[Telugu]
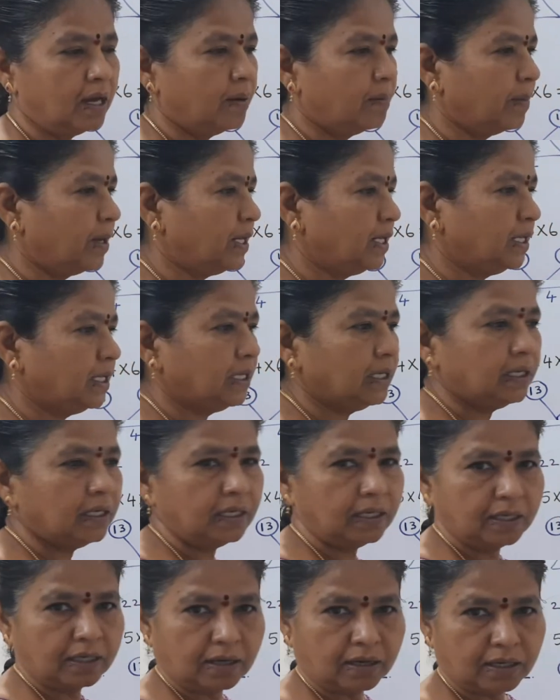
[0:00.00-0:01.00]
మళ్ళీ
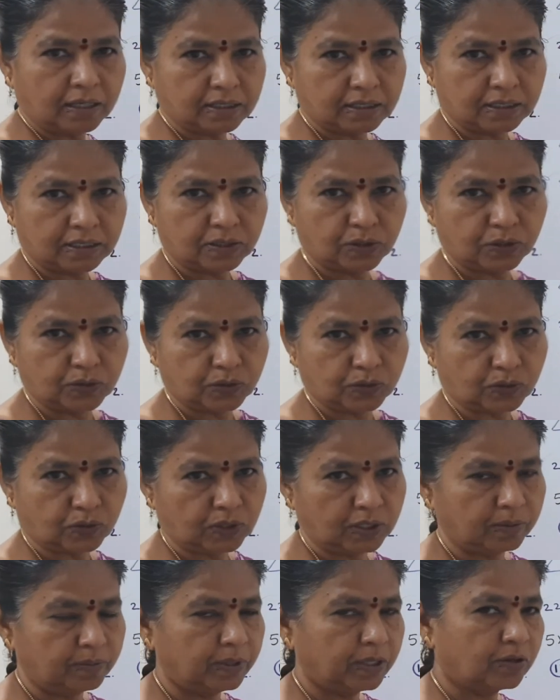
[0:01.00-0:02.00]
ఆన్సర్ చూసుకోండి
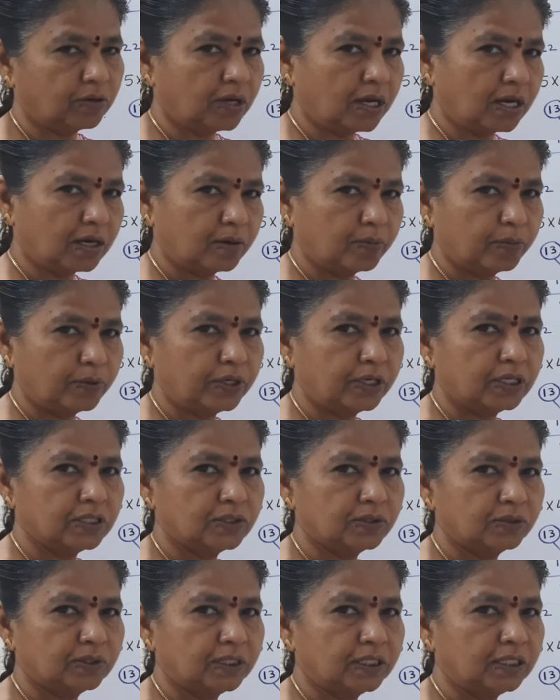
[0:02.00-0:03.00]
మీకు రాకపోయినా
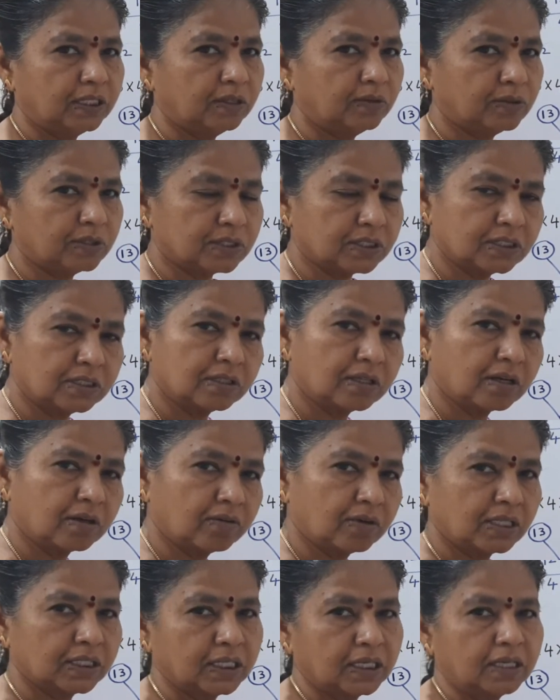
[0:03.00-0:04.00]
చూడండి వచ్చిన
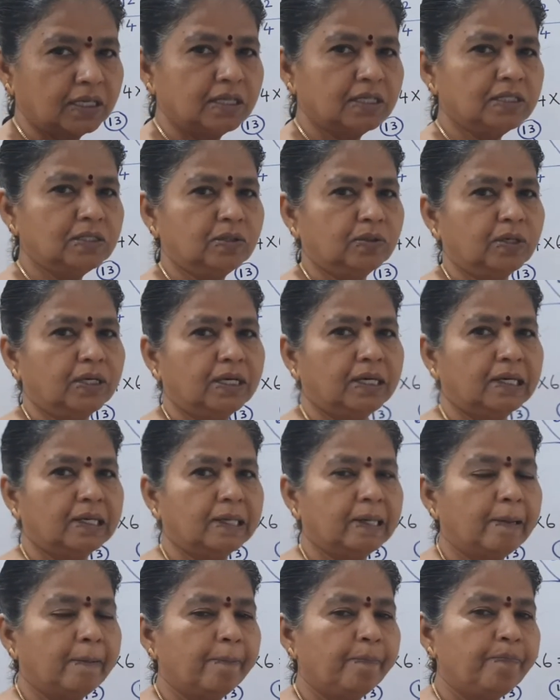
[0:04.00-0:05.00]
తర్వాత అయినా చూడండి
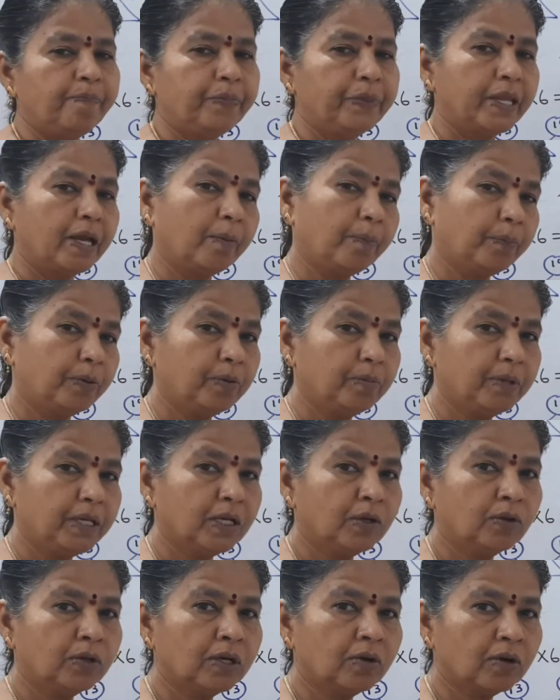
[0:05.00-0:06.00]
అప్పుడు మీకు
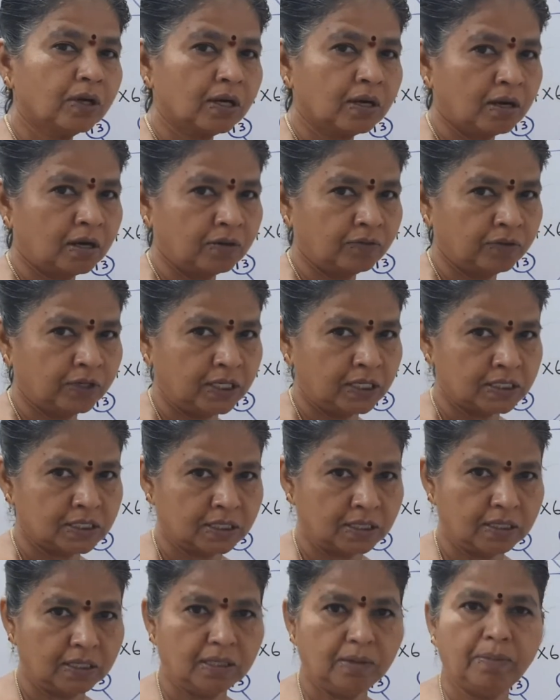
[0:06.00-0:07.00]
కూడా ఒక కాన్ఫిడెన్స్
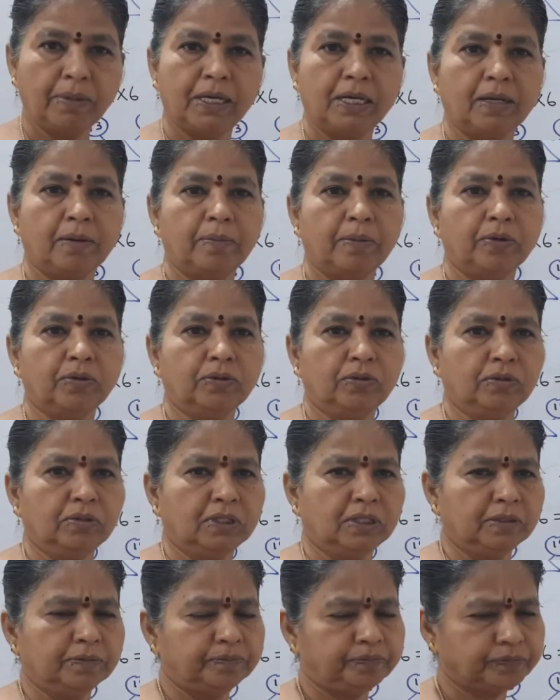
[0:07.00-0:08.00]
అన్నది బిల్డప్ అవుతుంది
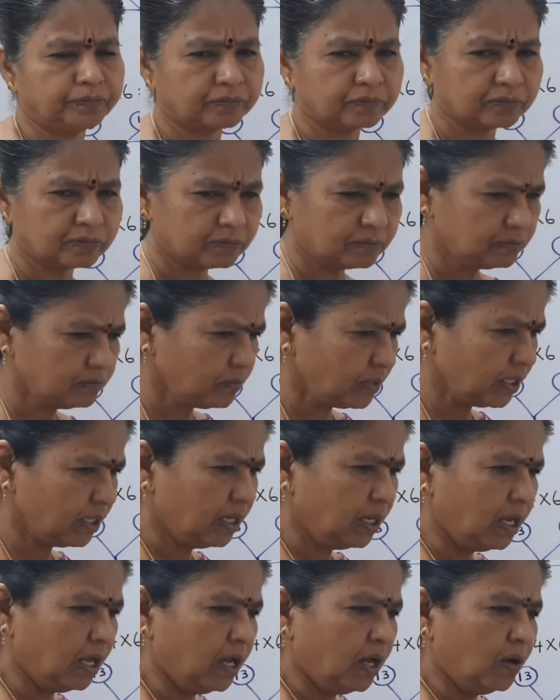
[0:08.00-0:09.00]

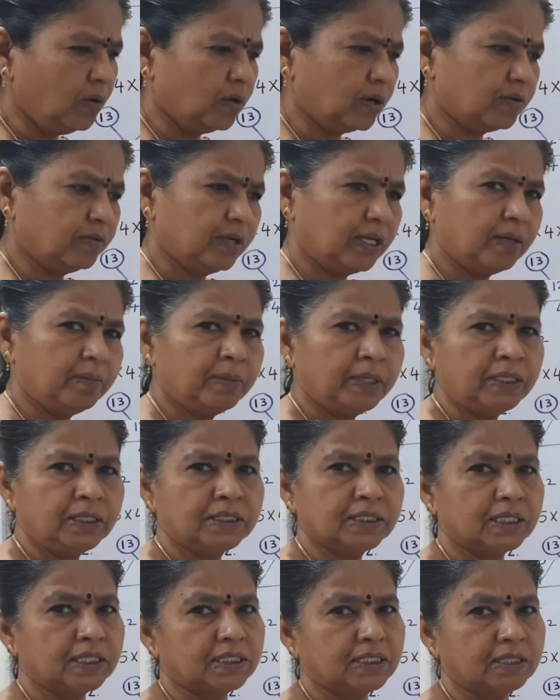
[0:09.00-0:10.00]
ఒకవేళ మీది
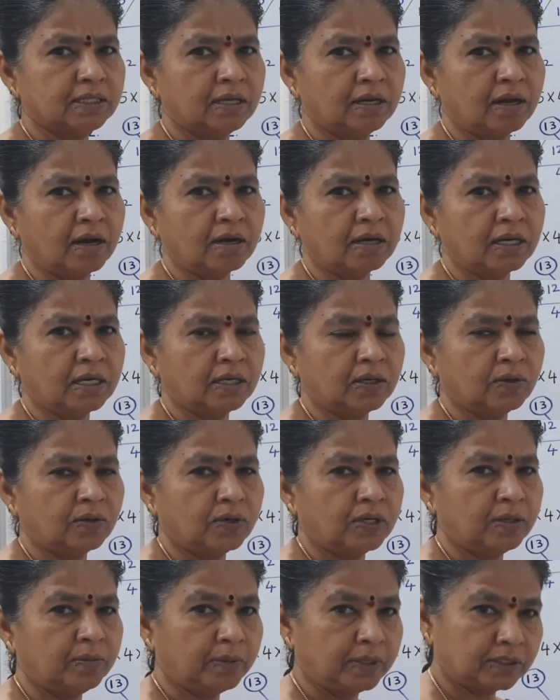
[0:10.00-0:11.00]
చేసింది రాంగ్
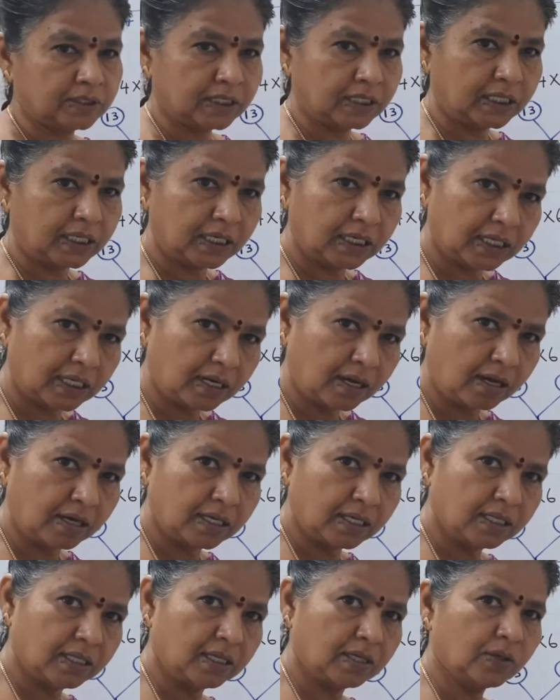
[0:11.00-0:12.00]
అనుకోండి మీకు చేయడానికి
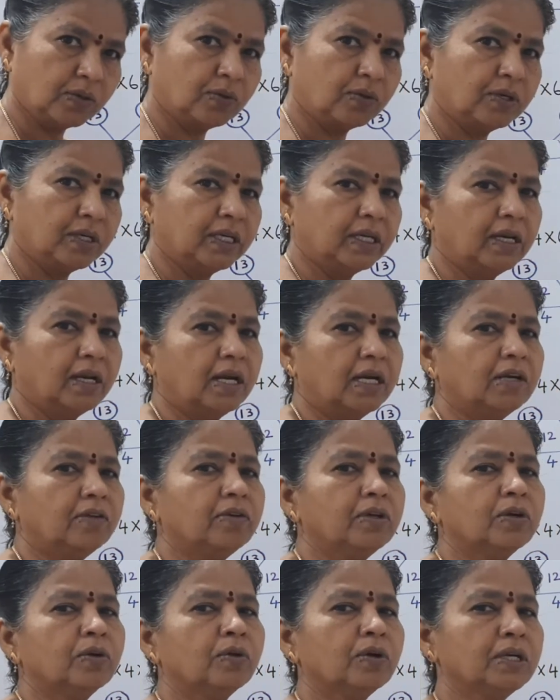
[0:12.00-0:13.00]
రాలేదనుకోండి ఇలాంటివి
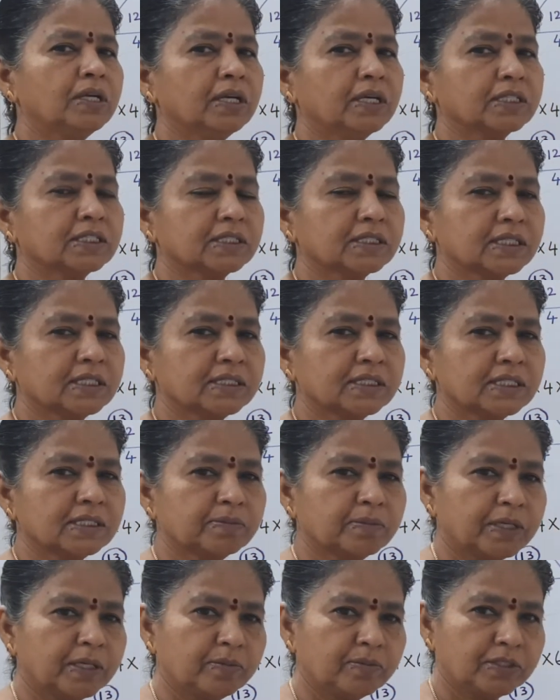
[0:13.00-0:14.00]
ఇంకొన్ని ఎక్సర్సైజెస్
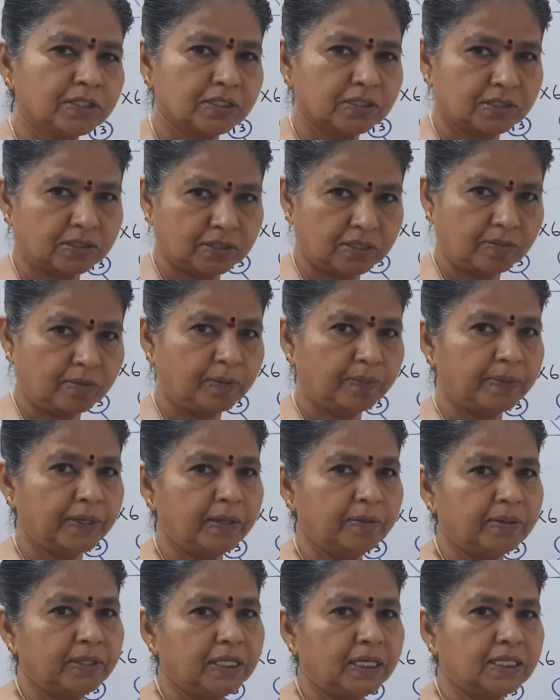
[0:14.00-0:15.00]
మనం చేస్తున్నాం ఇప్పుడేమి
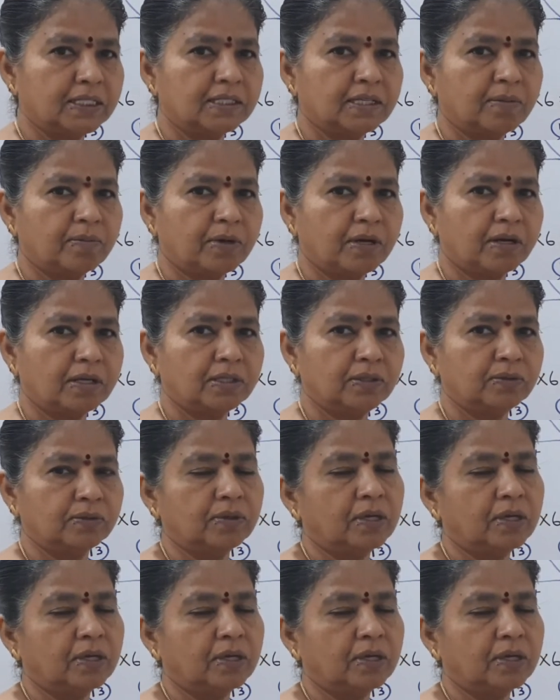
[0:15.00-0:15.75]
ఇది ఎగ్జామ్ కాదు